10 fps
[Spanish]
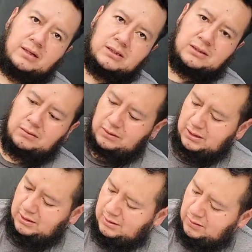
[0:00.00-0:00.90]
Eso es lo
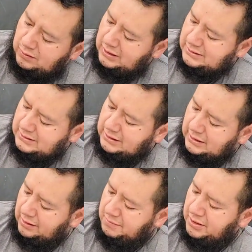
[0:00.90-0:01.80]
que, lo que es esta
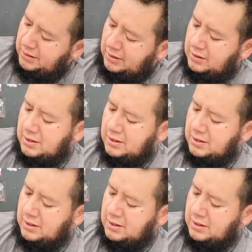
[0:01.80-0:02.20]
herramienta.